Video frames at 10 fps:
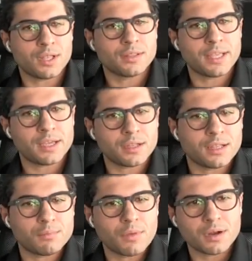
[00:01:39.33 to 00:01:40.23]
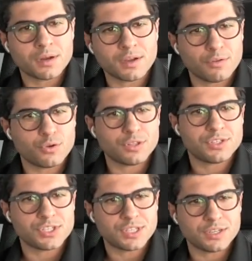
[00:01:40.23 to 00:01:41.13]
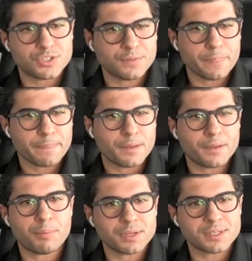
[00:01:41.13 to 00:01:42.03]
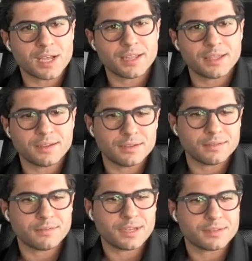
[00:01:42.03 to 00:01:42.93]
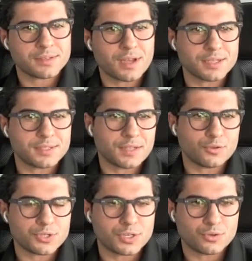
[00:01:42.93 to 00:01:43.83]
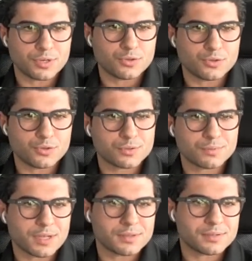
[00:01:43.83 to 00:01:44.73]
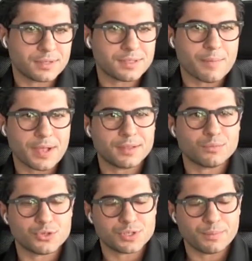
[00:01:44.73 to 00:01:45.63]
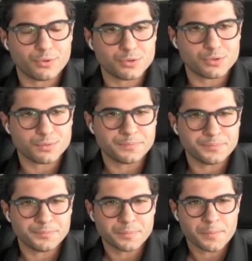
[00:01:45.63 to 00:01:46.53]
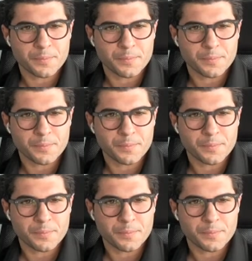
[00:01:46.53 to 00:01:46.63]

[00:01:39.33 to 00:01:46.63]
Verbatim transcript: O alanda yer alan marka ve üreticiler için e, pazar yeri ve SaaS teknolojileri üretiyoruz. Aslında temelde bu işi yapıyoruz.